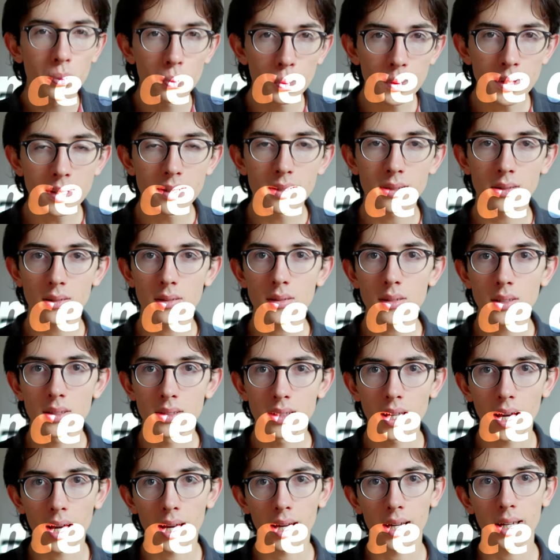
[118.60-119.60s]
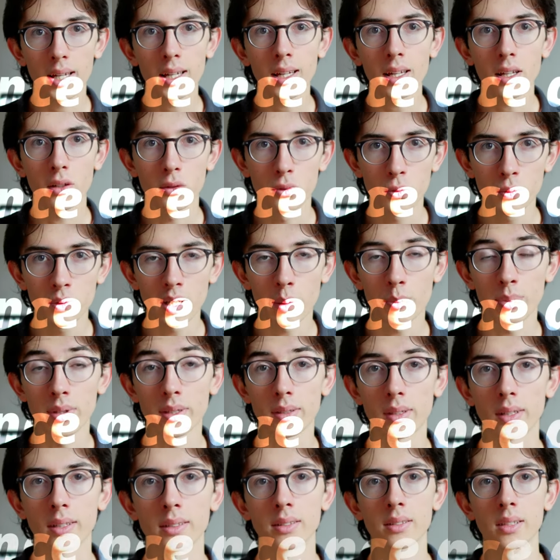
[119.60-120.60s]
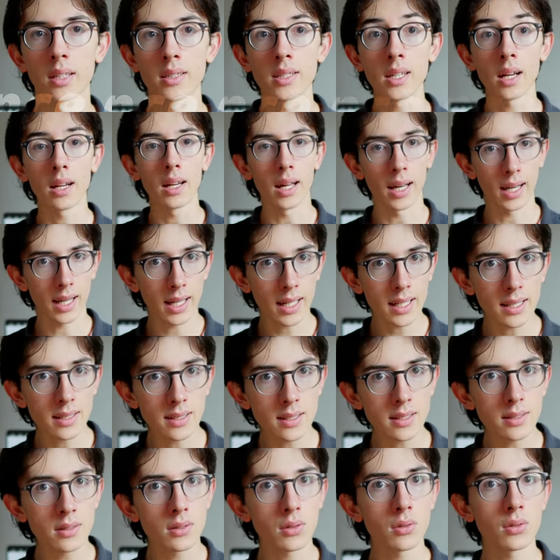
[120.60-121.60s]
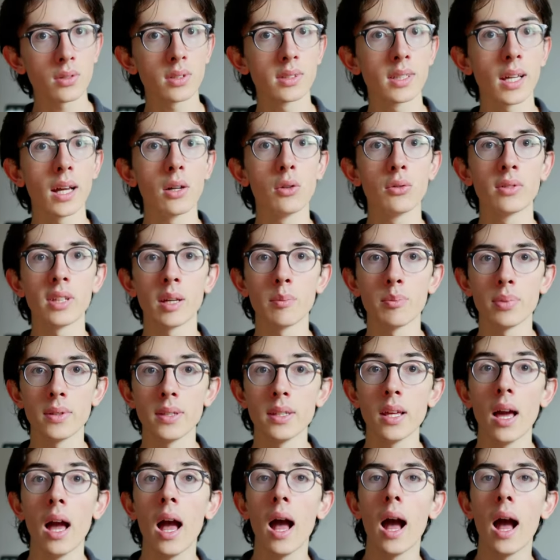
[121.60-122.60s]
puissance d'arrêt du tapis, c'est-à-dire la résistance qu'a le tapis